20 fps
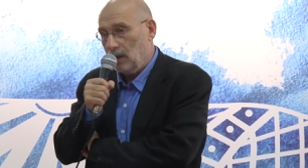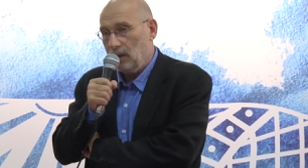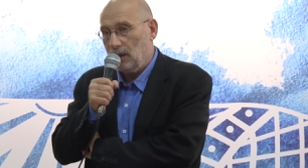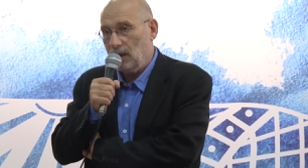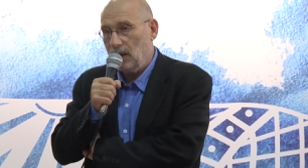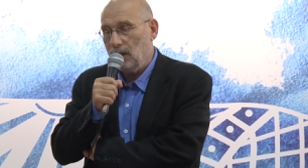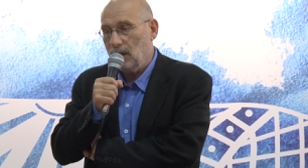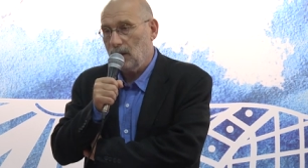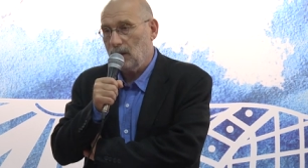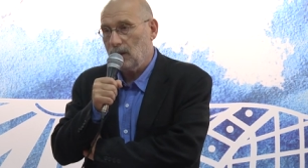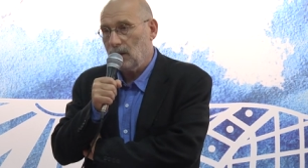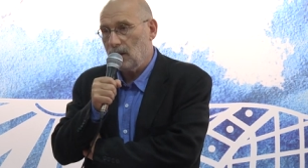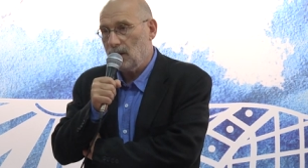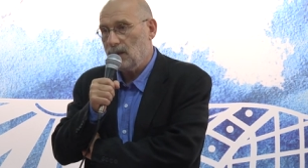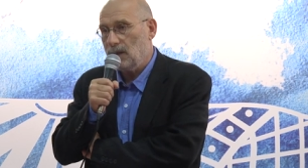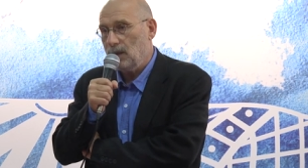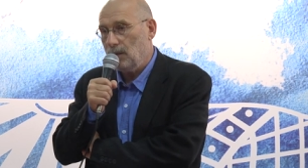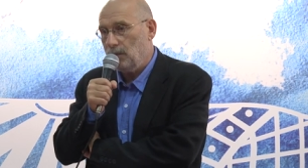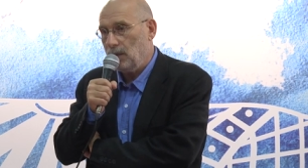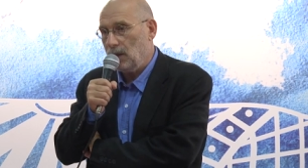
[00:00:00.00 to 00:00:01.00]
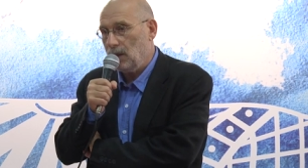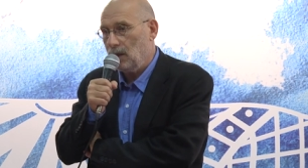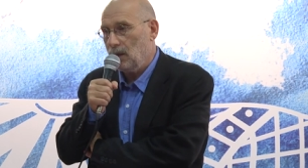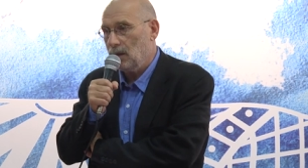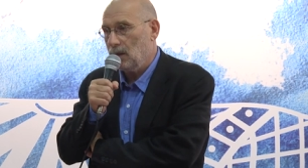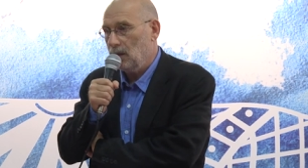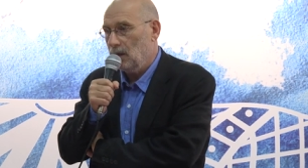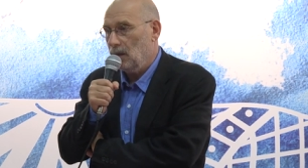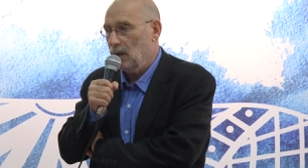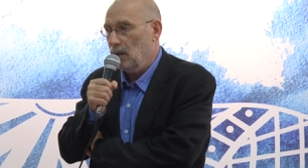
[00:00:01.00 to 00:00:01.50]
до некоторой
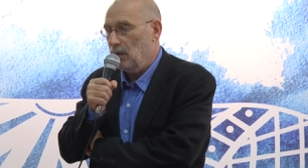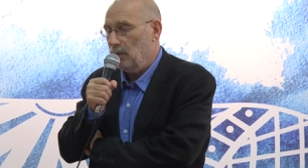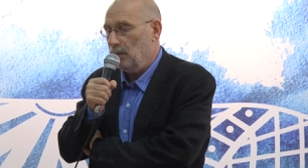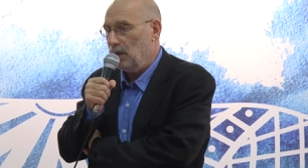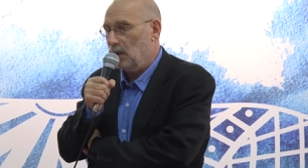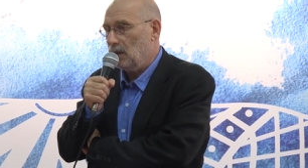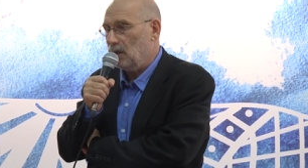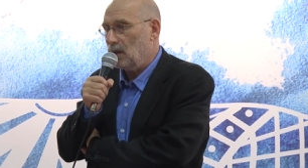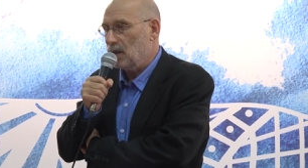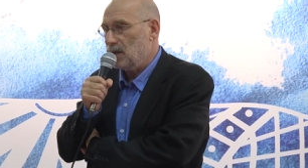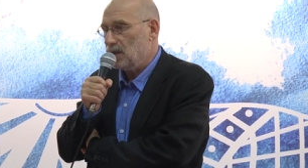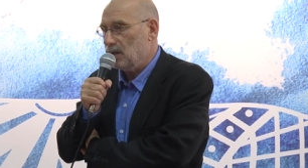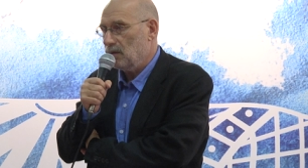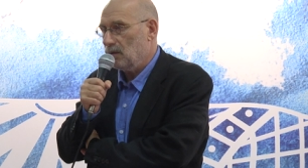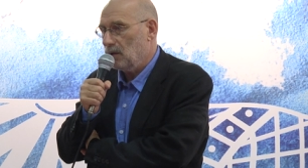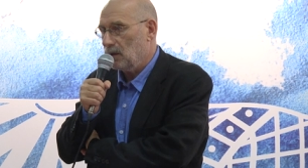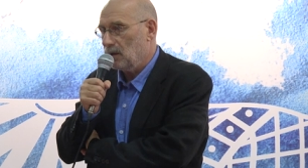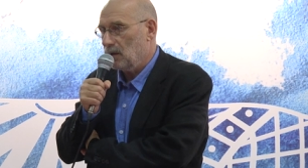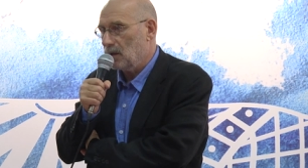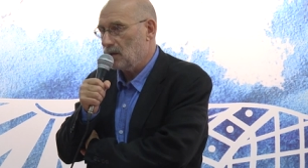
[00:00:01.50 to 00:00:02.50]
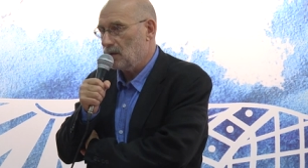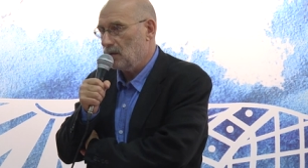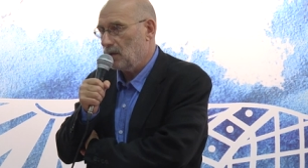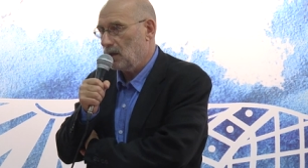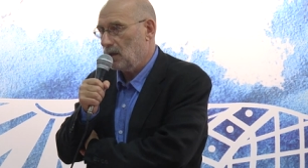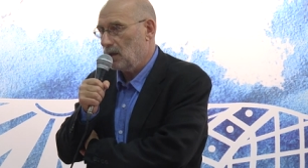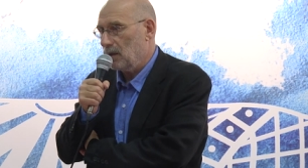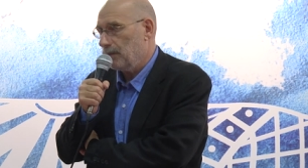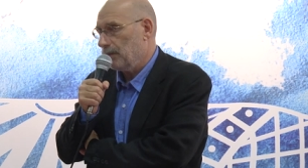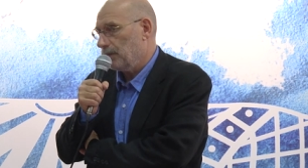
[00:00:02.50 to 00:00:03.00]
степени передразнивает
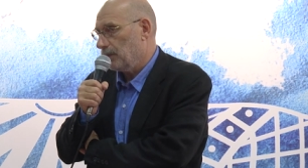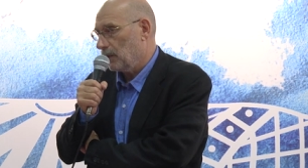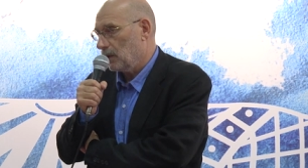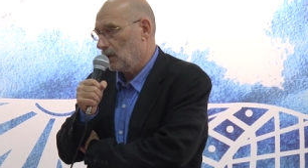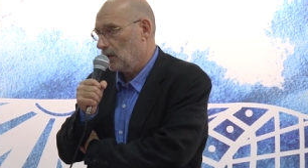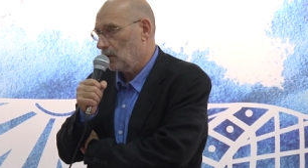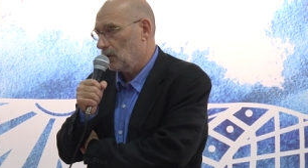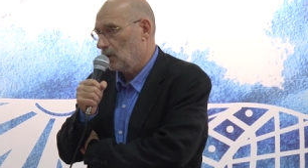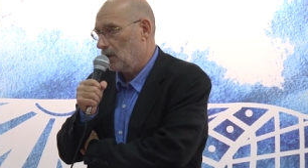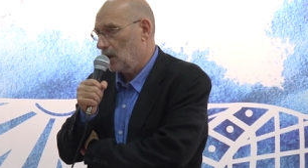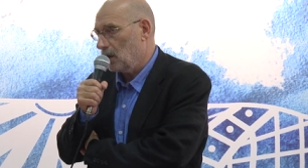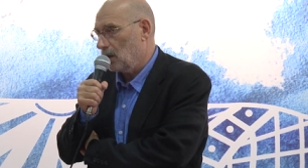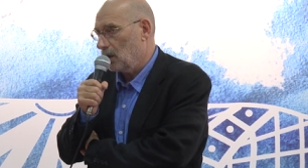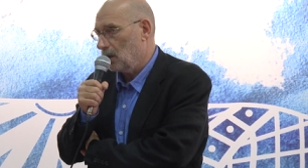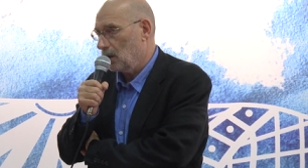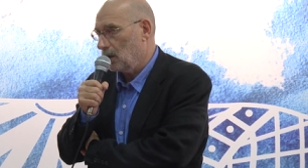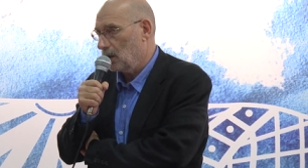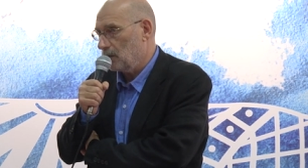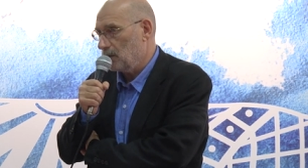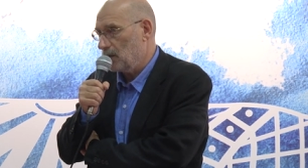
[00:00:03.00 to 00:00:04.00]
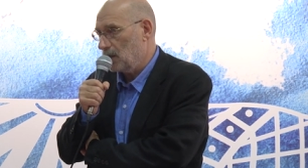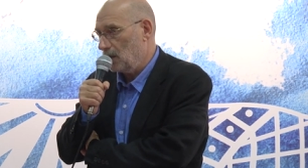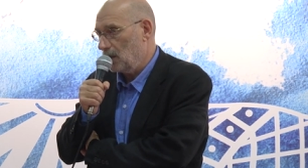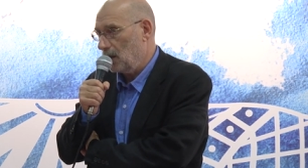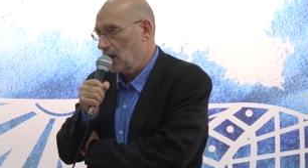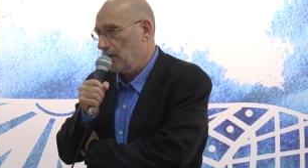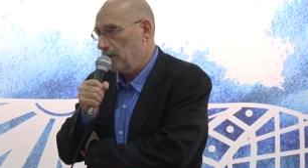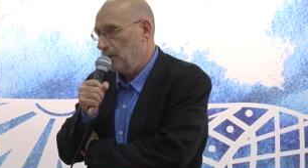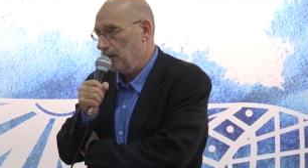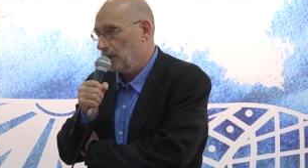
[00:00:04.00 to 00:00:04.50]
название труда
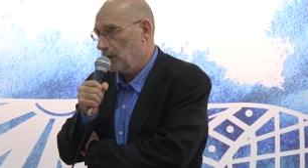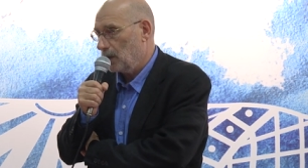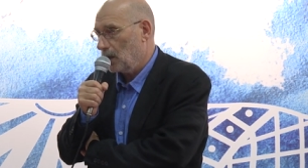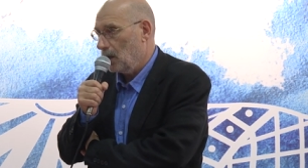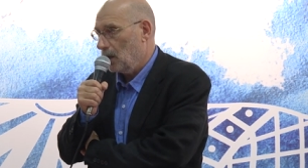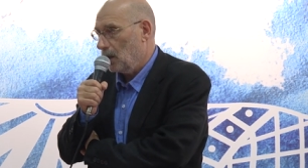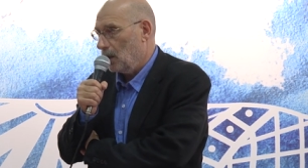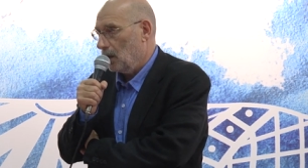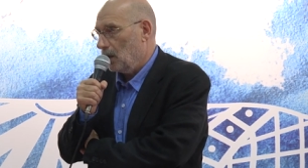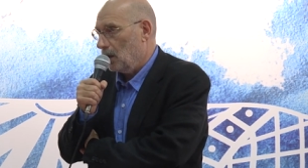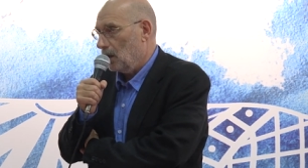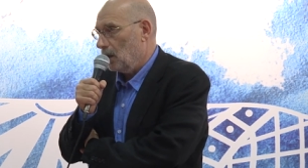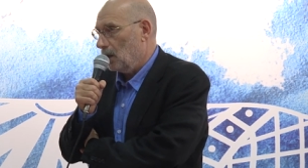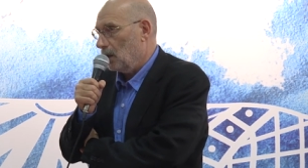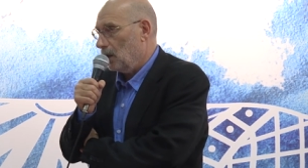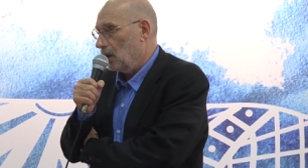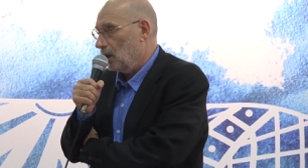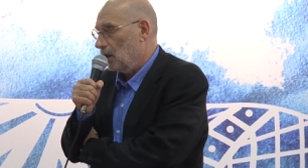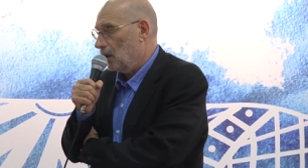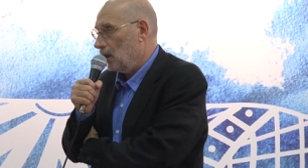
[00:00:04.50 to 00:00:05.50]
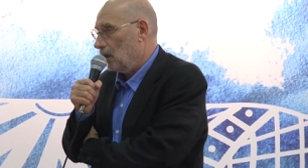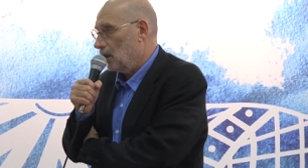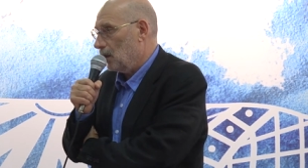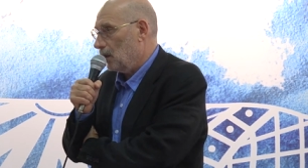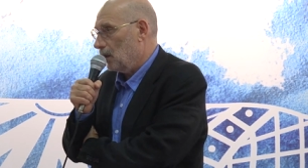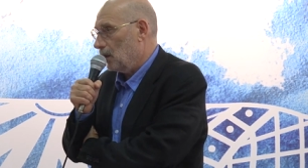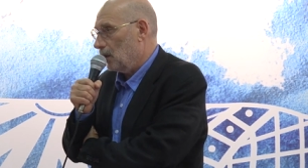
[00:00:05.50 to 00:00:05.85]
Карамзина – Э,